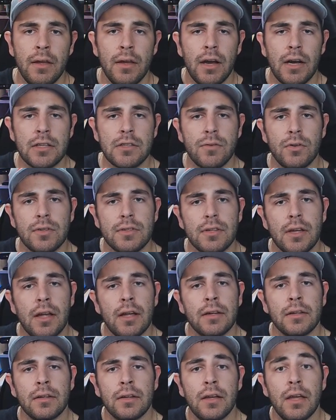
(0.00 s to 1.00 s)
Also würde ich
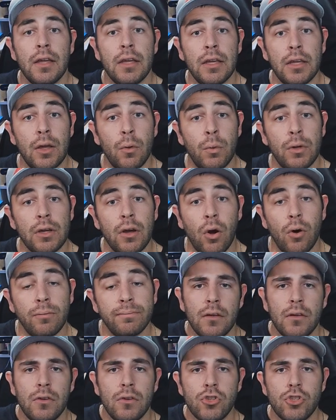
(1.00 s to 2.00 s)
sagen, here we go.
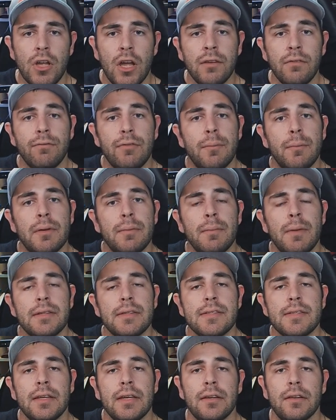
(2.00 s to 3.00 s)
Starten wir mit
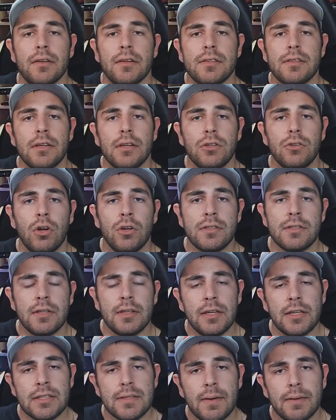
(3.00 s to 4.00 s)
Mercedes. Dort
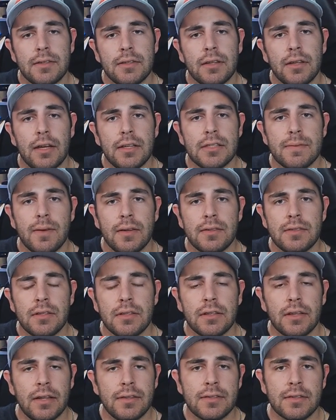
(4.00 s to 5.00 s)
sehe ich
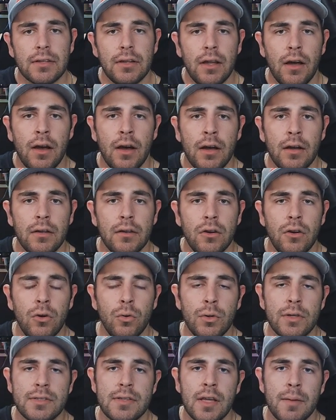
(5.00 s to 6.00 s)
2023 ganz klar
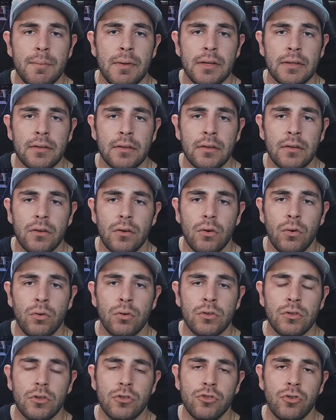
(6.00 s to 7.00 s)
Lewis Hamilton
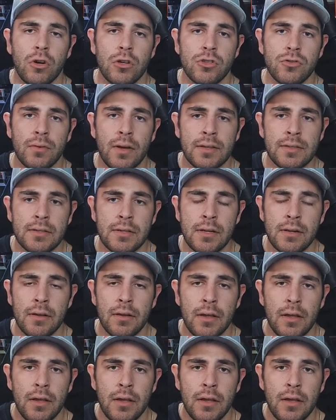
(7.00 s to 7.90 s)
und George Russell.